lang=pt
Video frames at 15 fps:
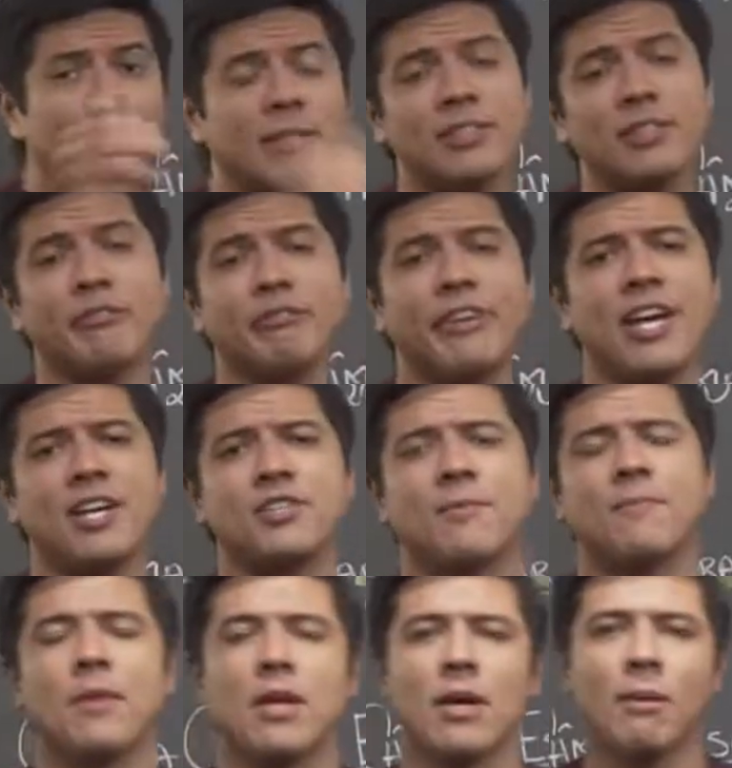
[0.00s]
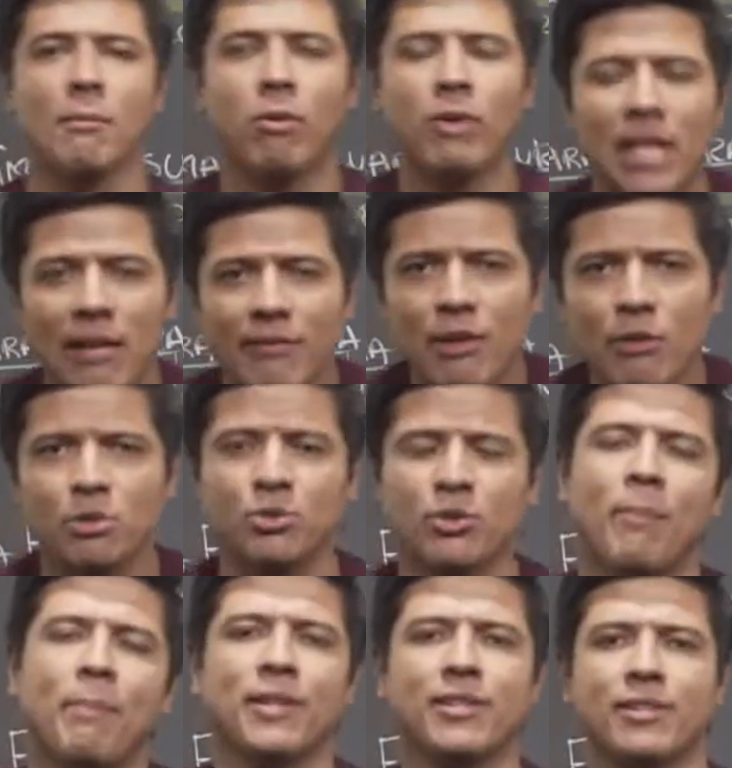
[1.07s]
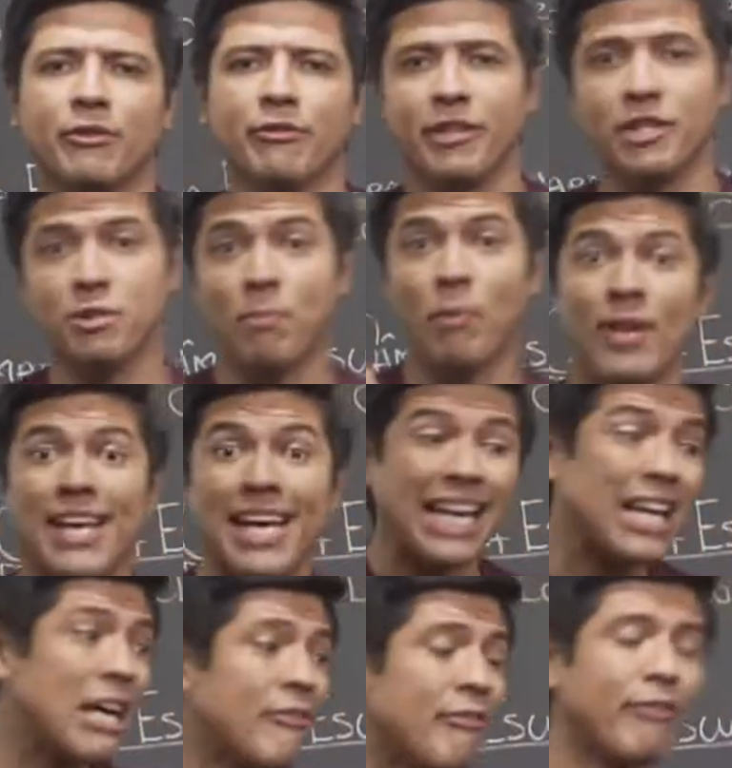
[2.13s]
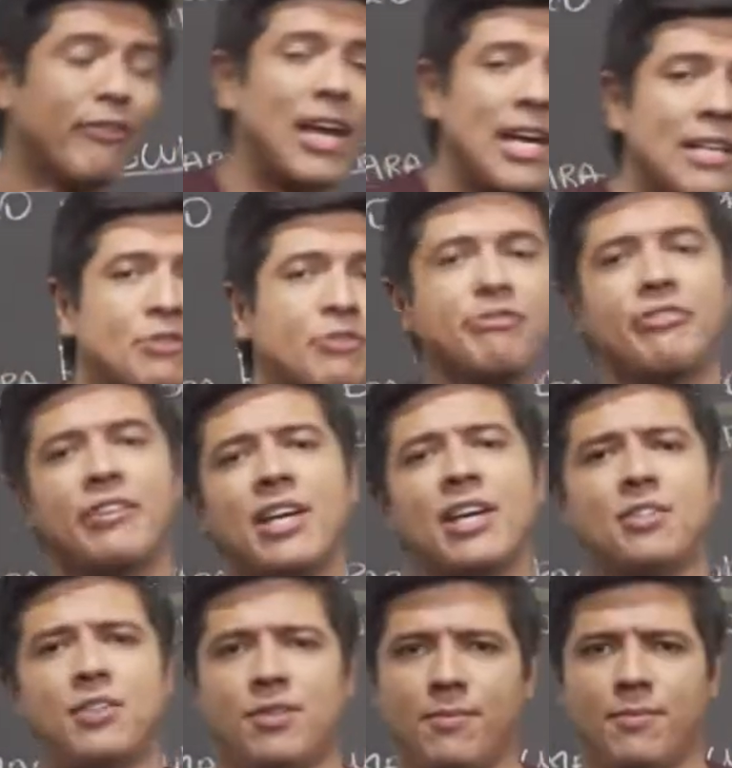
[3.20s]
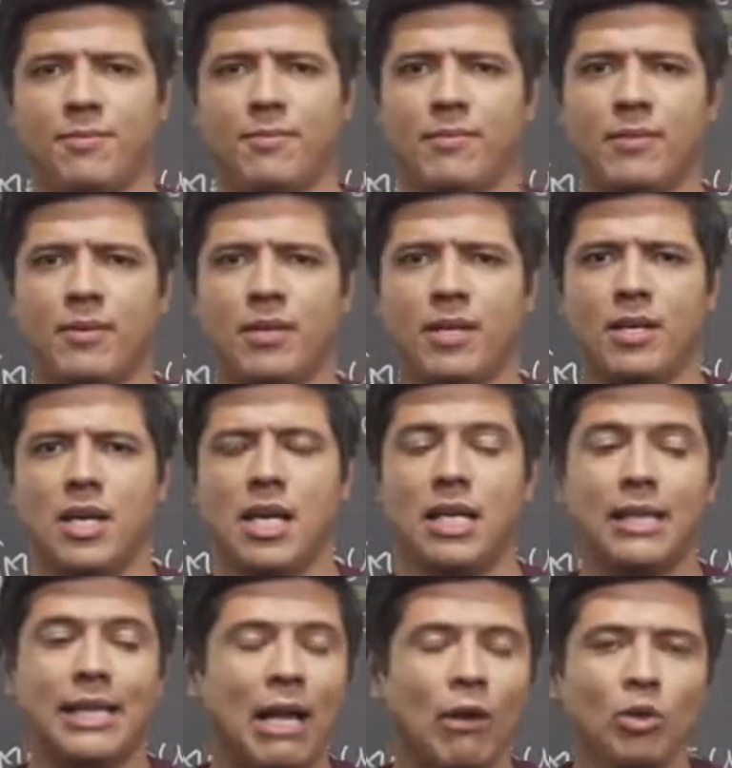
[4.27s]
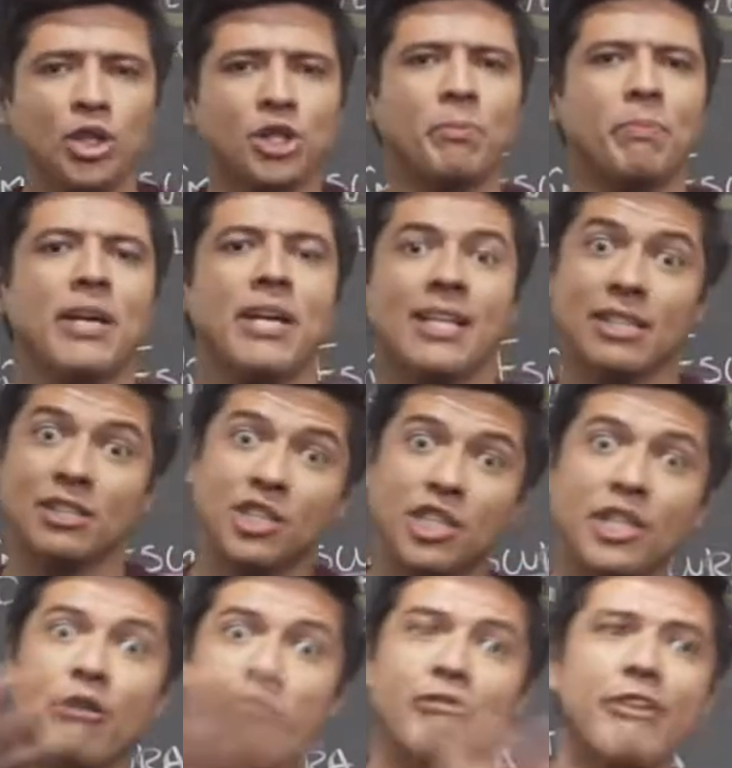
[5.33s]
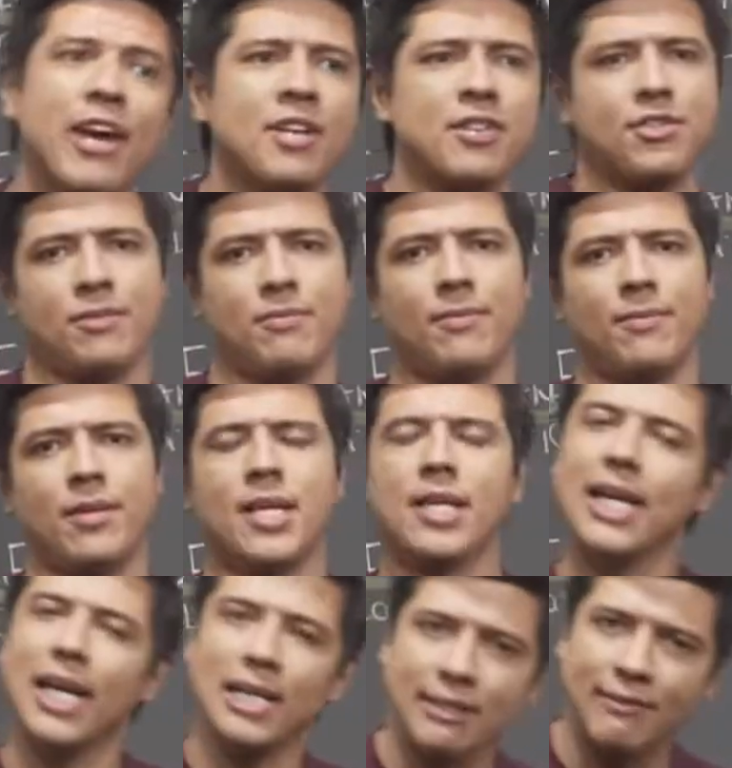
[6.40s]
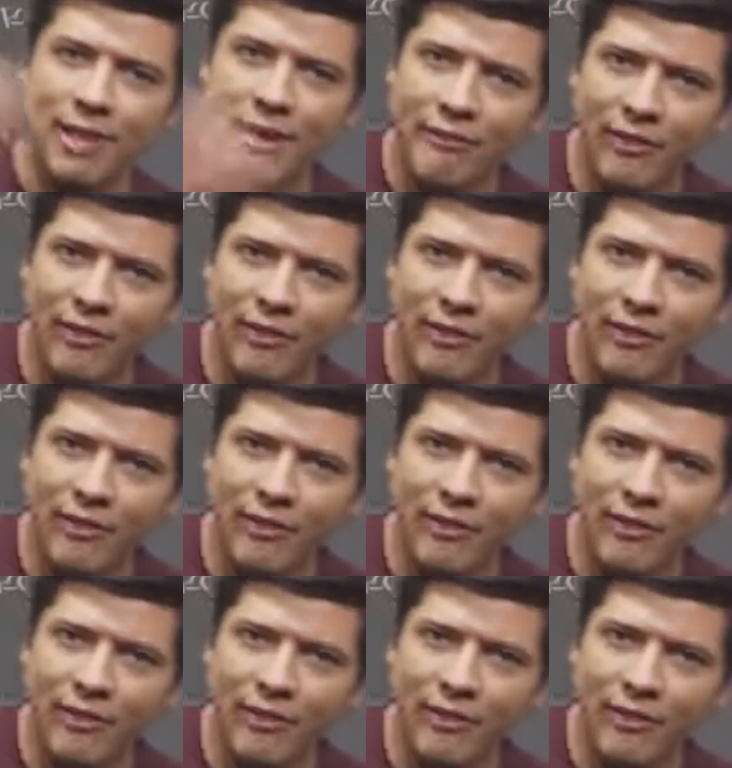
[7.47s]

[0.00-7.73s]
aparecendo verde. Por que ela vai continuar aparecendo verde? Porque ela reflete o verde. Na luz branca tinha o verde e ela estava